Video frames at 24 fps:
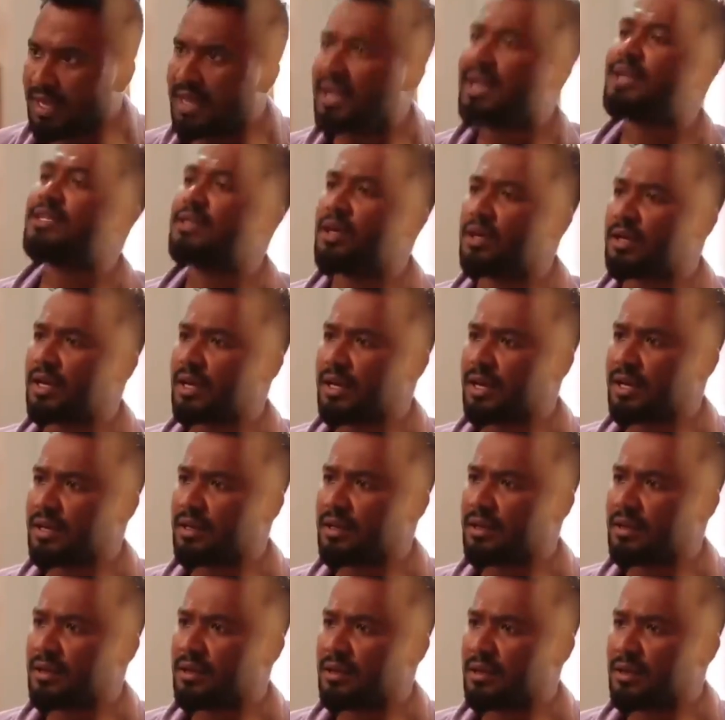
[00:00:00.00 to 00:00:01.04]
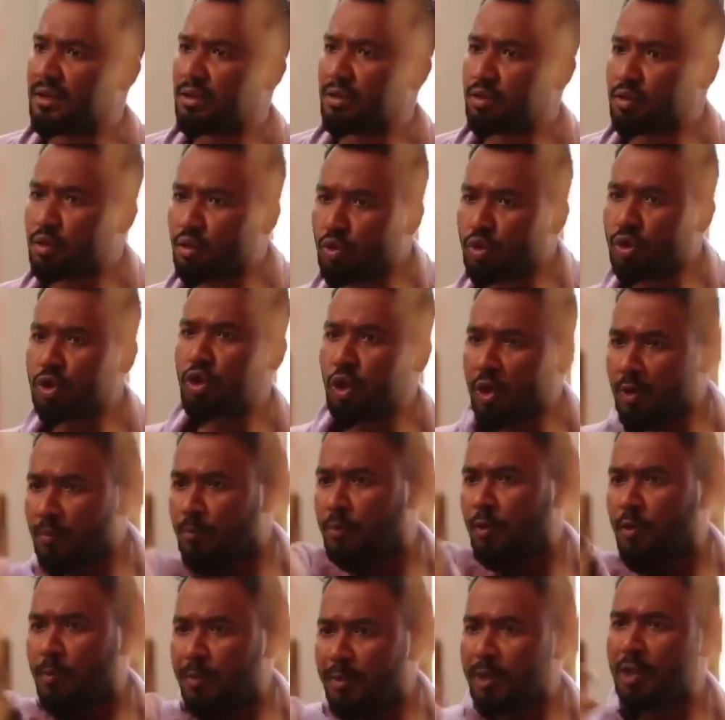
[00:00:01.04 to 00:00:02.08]
কিল্লে দরকার নেই তুই তোর
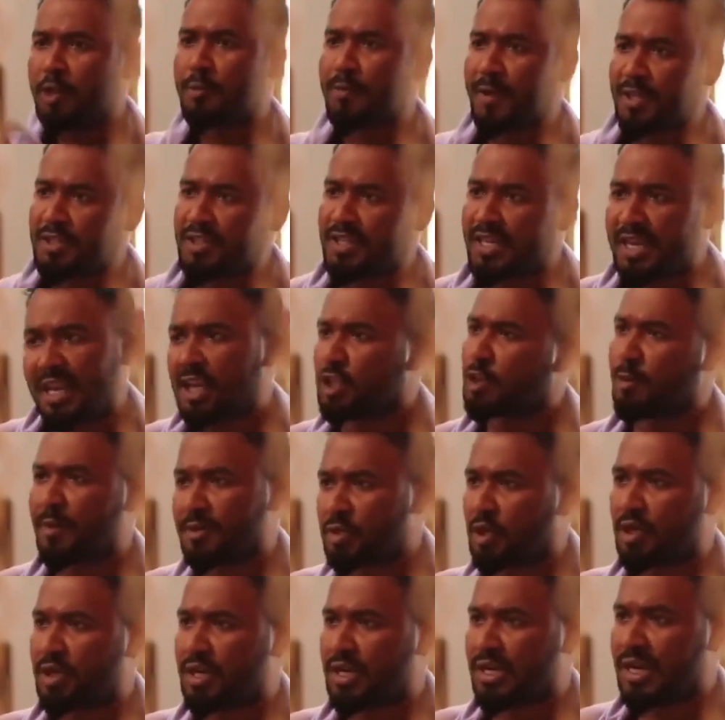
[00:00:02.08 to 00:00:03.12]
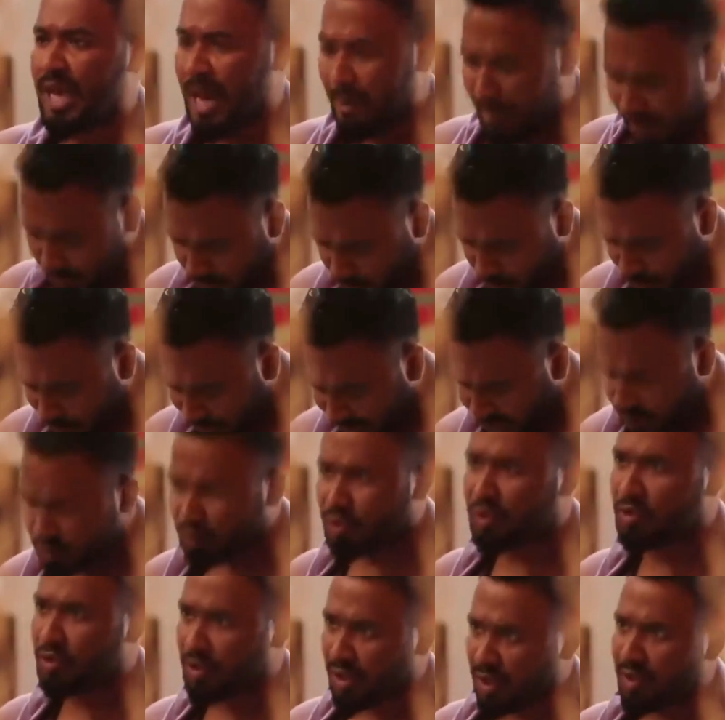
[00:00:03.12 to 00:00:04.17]
ফোন ফেরত পাইছি এলে তোমার দরকার নেই আমার যদি প্যান্ট
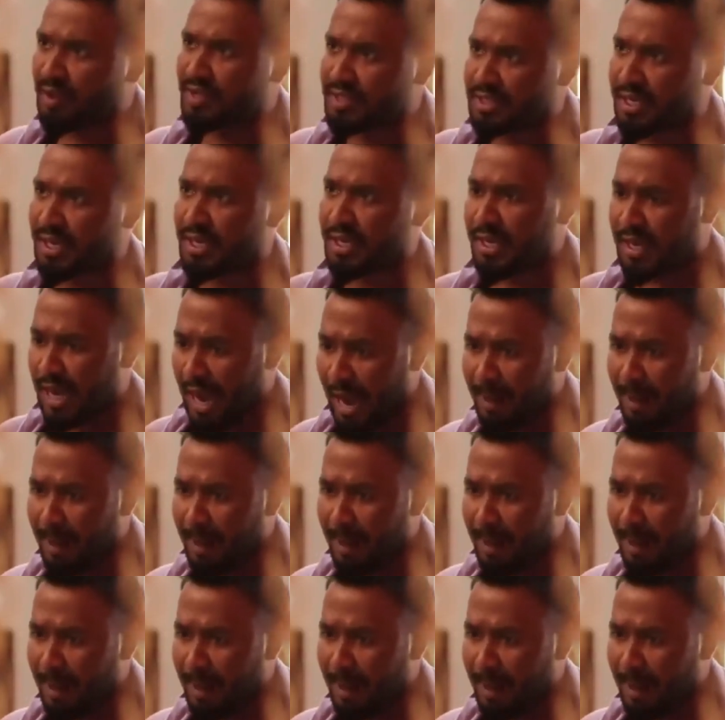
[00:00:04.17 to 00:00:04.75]
চুরি করে লই যায়